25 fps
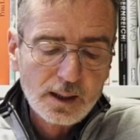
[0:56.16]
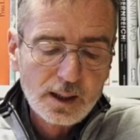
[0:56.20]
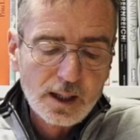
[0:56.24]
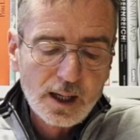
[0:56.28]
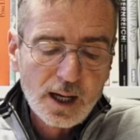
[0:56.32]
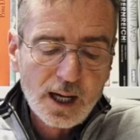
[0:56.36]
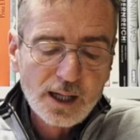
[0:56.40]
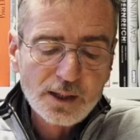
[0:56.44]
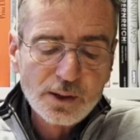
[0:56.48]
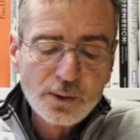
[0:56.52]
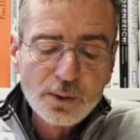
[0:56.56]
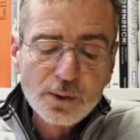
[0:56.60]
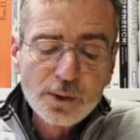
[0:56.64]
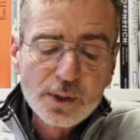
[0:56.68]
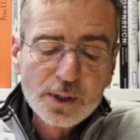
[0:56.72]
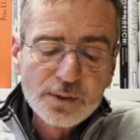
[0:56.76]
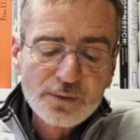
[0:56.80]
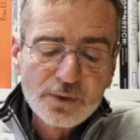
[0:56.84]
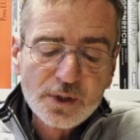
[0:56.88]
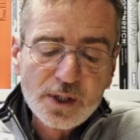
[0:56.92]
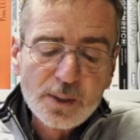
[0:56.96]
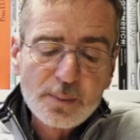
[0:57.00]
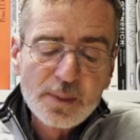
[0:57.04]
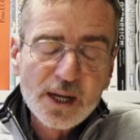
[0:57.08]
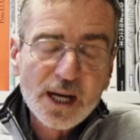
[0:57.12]
Eine Lücke
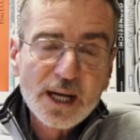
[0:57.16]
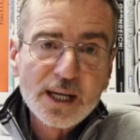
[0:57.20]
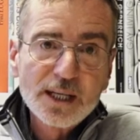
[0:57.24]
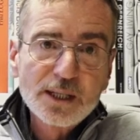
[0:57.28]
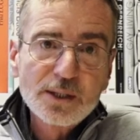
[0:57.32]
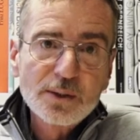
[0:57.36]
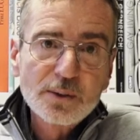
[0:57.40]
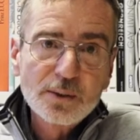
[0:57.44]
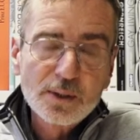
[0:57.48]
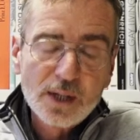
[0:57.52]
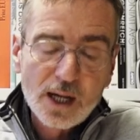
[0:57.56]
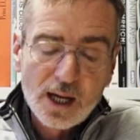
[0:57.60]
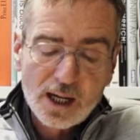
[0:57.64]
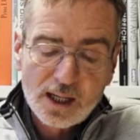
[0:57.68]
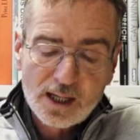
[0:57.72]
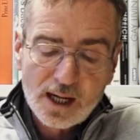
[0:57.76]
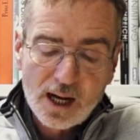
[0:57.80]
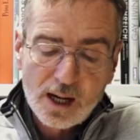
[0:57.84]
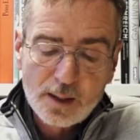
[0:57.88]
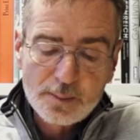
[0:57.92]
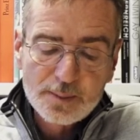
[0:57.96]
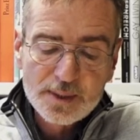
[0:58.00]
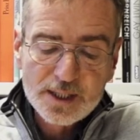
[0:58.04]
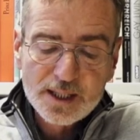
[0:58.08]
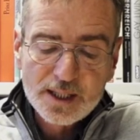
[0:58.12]
für die Berechnung
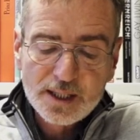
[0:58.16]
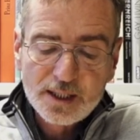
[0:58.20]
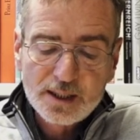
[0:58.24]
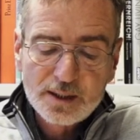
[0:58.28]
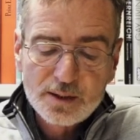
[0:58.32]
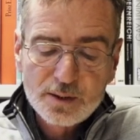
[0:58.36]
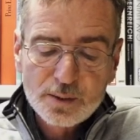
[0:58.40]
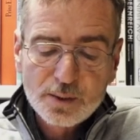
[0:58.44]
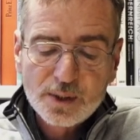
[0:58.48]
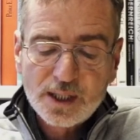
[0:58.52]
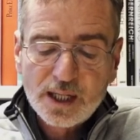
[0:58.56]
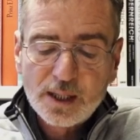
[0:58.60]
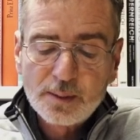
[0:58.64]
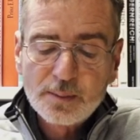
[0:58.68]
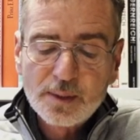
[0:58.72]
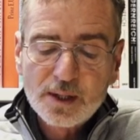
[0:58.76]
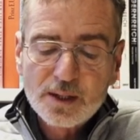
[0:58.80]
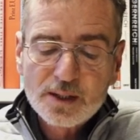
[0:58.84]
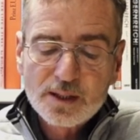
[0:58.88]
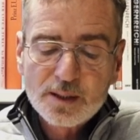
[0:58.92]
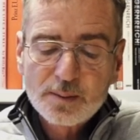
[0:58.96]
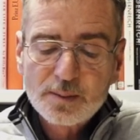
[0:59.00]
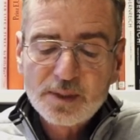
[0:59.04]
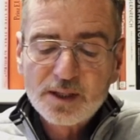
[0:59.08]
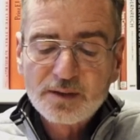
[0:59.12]
ergab sich zudem
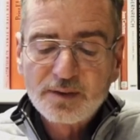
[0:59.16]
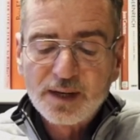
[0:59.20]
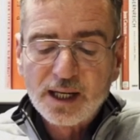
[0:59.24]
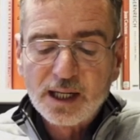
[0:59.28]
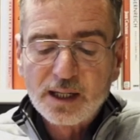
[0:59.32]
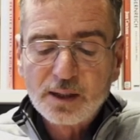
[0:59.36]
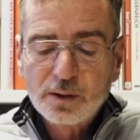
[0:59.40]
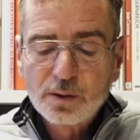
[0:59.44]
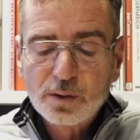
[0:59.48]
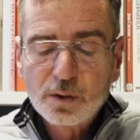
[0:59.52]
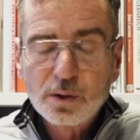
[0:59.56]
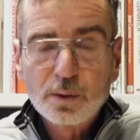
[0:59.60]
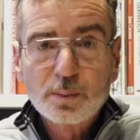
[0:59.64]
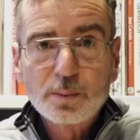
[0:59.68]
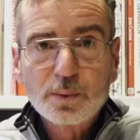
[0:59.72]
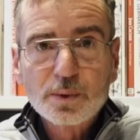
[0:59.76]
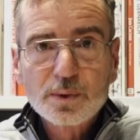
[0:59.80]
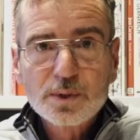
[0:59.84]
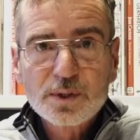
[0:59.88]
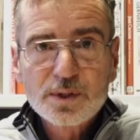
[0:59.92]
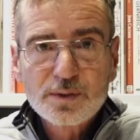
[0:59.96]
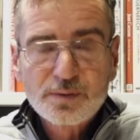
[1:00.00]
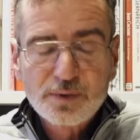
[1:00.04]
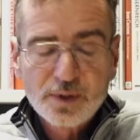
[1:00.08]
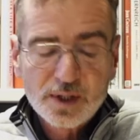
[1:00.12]
aus dem
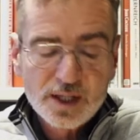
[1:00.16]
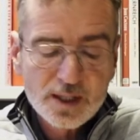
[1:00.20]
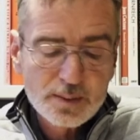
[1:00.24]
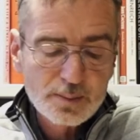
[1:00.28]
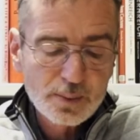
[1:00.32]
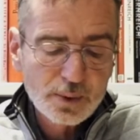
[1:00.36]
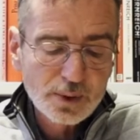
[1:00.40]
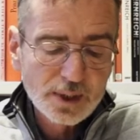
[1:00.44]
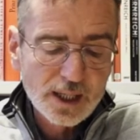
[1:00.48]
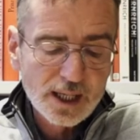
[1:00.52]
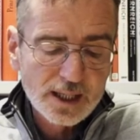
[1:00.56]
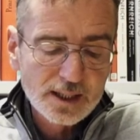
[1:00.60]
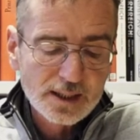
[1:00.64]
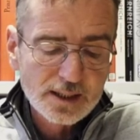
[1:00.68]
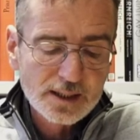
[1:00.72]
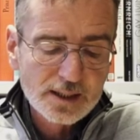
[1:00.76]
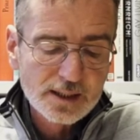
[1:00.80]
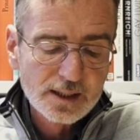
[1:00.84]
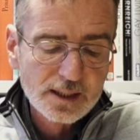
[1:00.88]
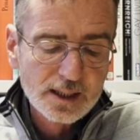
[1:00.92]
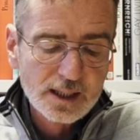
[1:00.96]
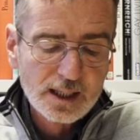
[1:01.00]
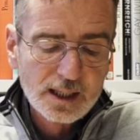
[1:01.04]
Quellenkorpus für das Projekt.